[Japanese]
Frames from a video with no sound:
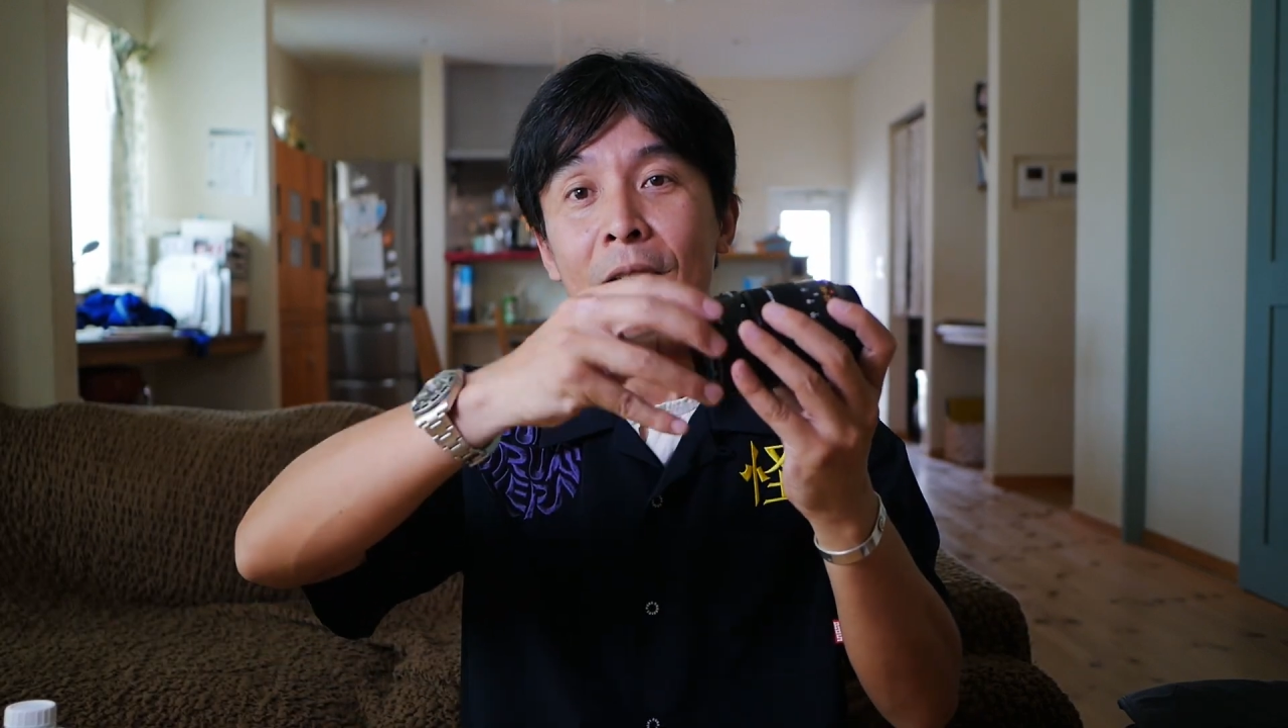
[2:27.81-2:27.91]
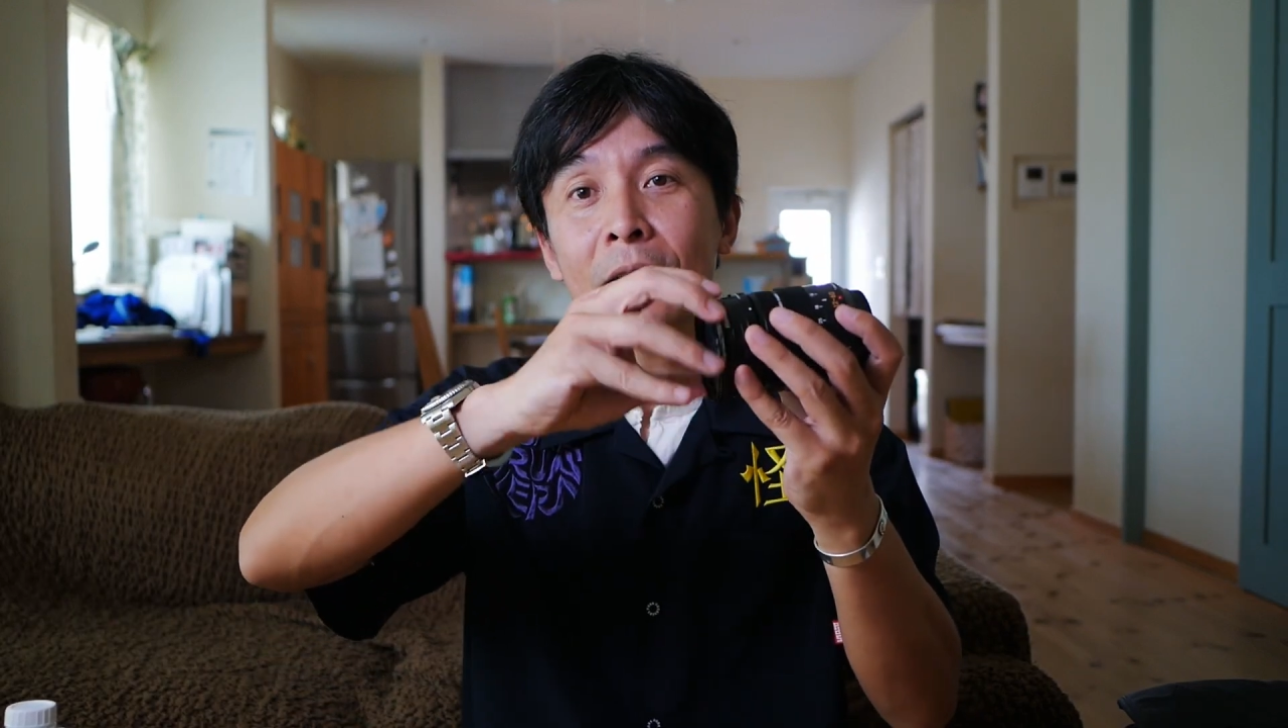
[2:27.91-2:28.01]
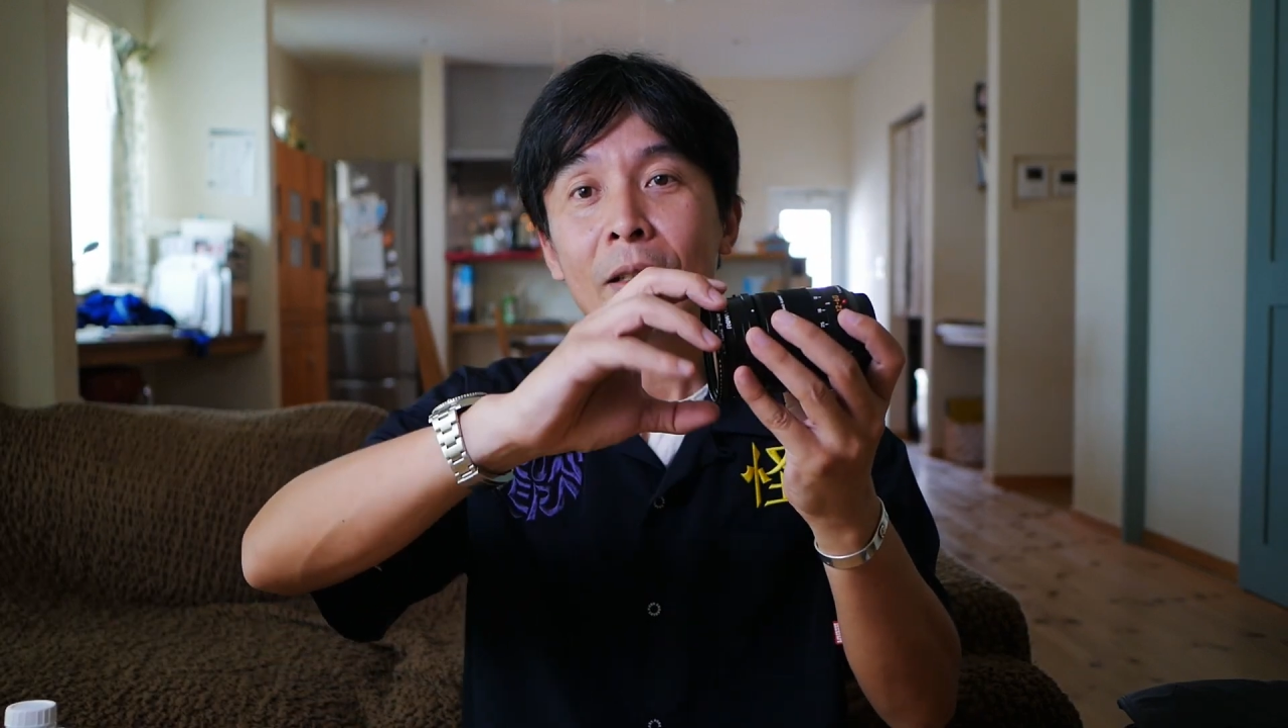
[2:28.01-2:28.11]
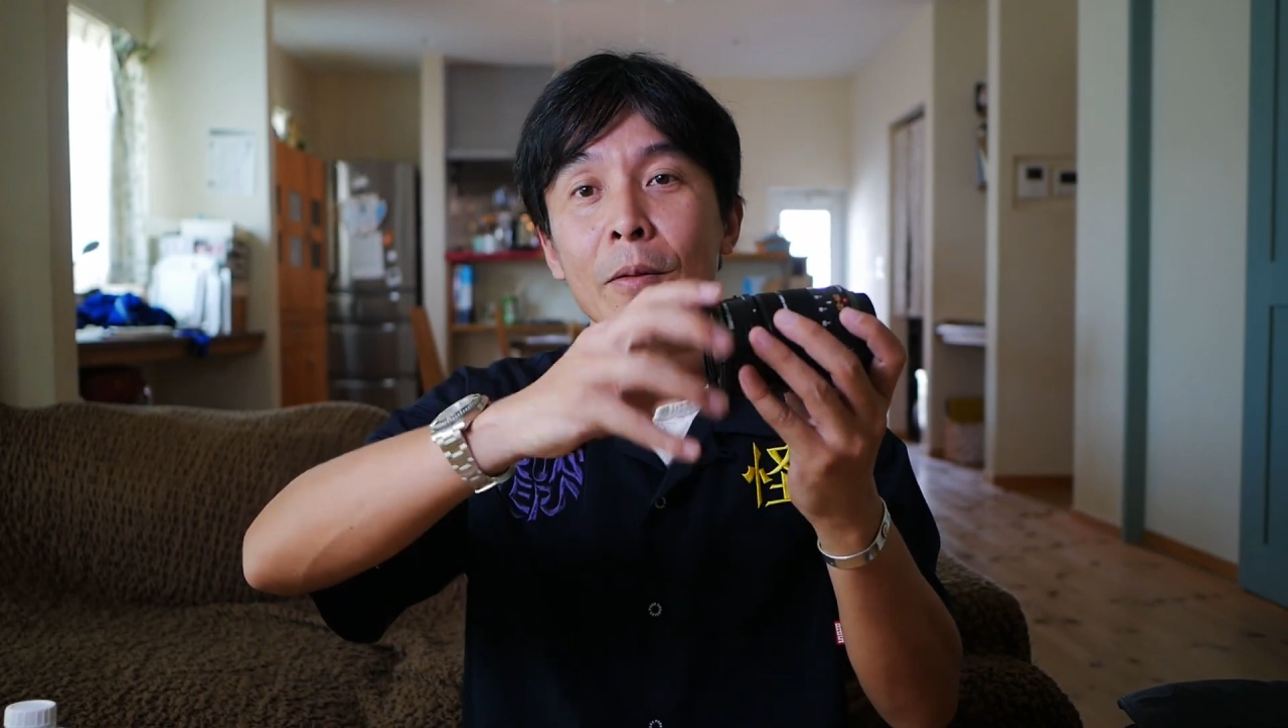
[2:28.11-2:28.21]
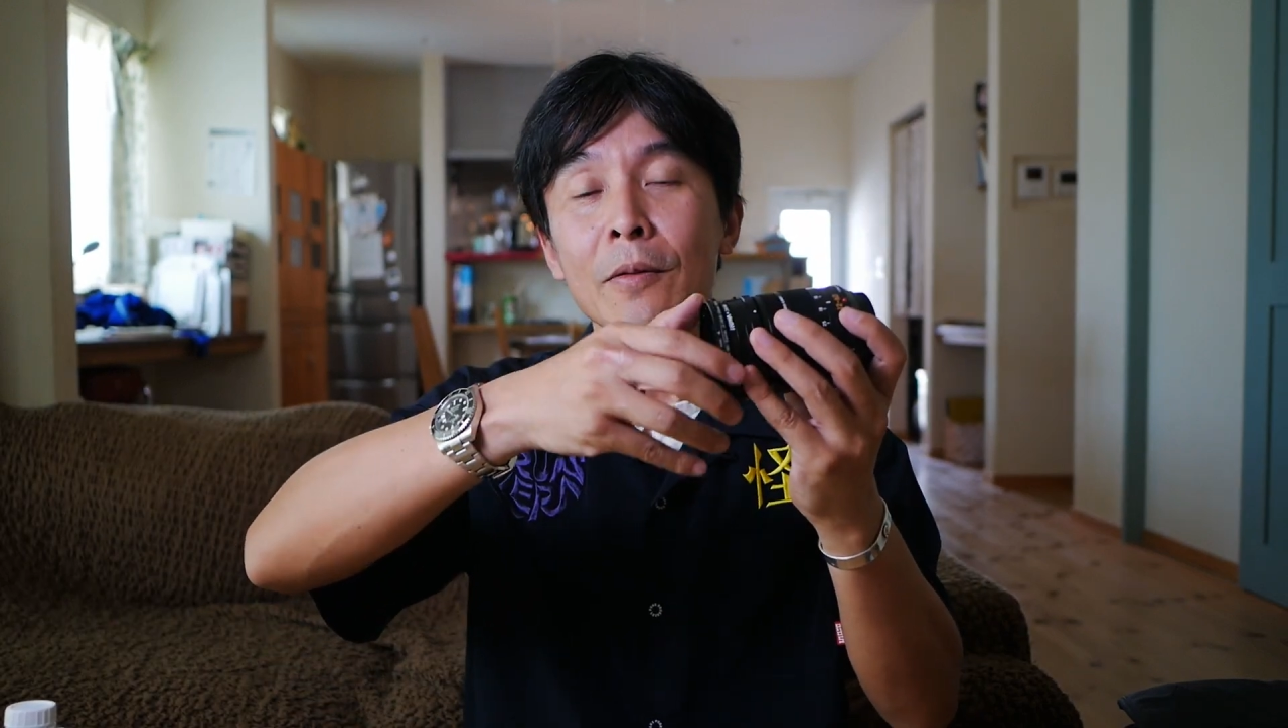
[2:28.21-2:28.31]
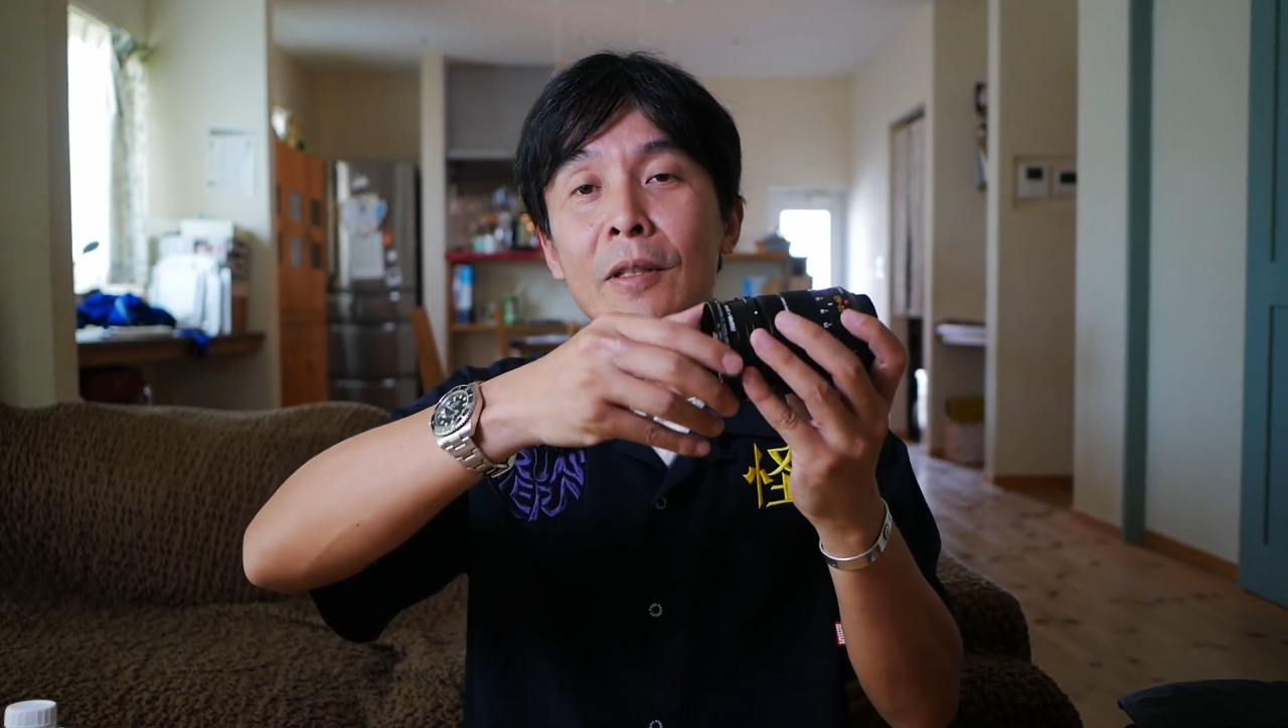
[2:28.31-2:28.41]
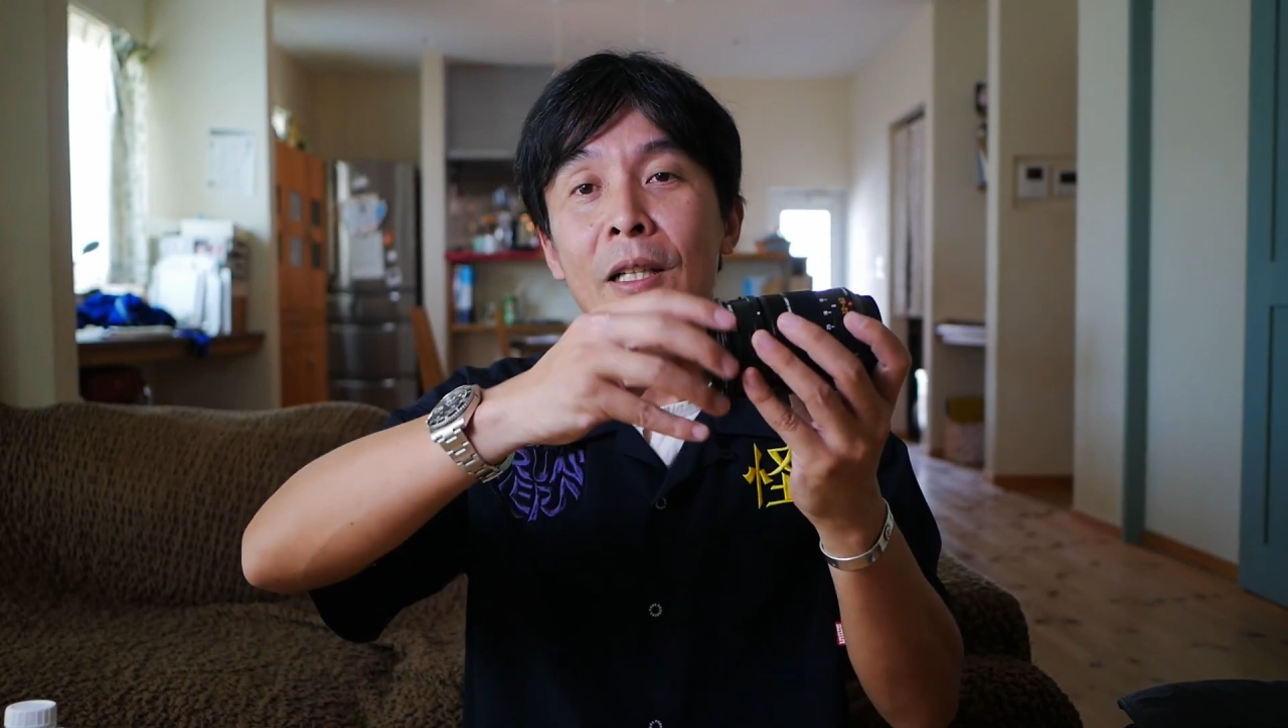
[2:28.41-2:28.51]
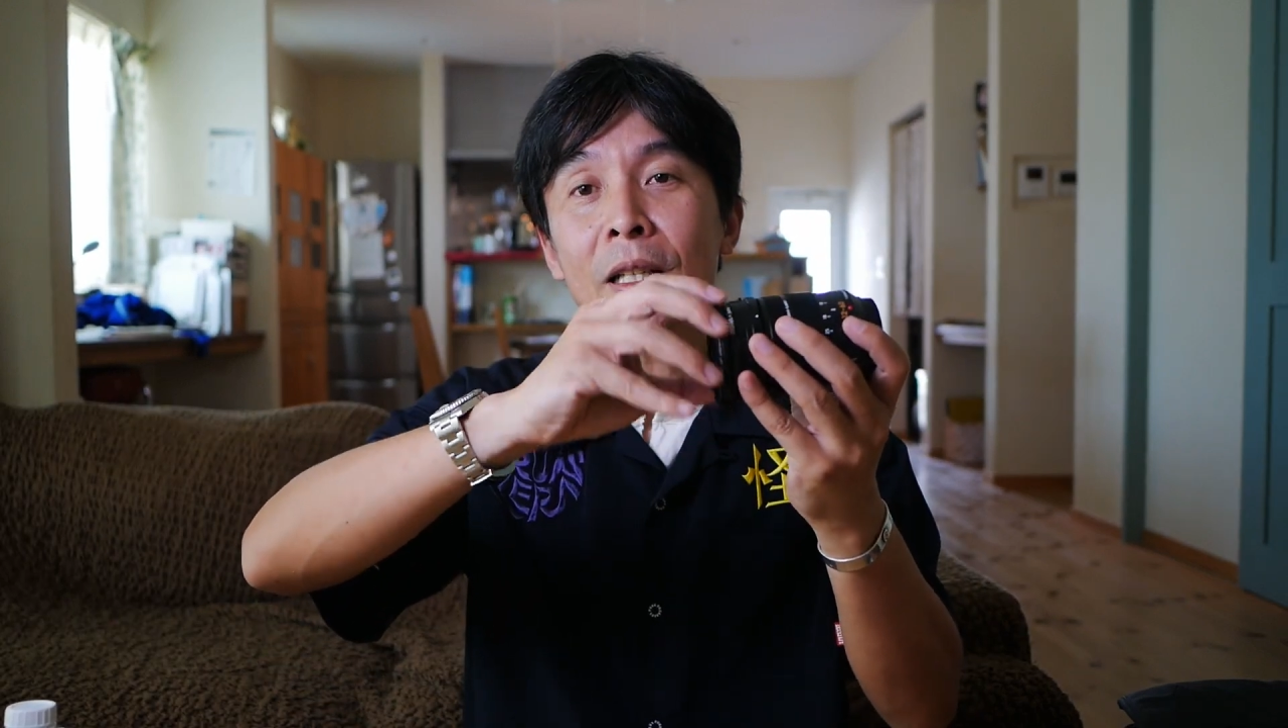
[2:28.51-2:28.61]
で屋内